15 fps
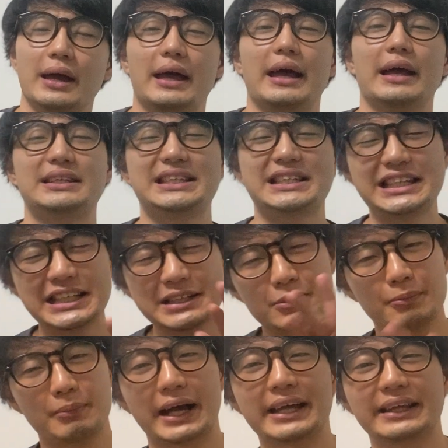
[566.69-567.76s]
えー、
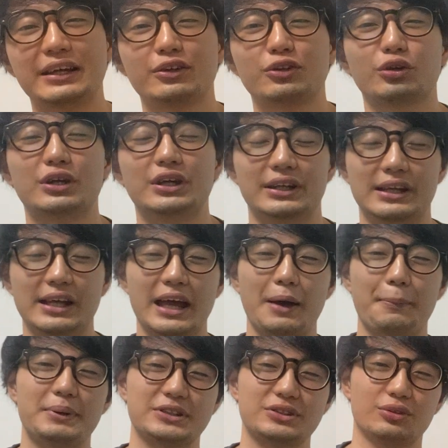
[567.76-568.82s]
チーム負けてる時にね、
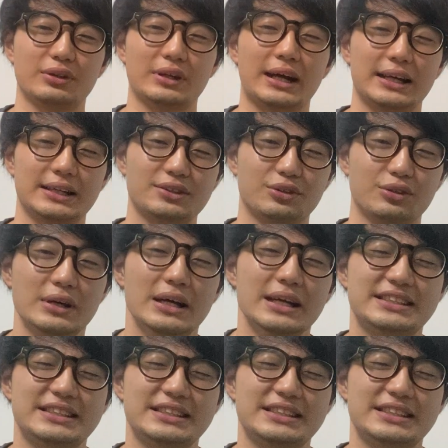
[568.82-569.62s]
やっぱそのなんかその、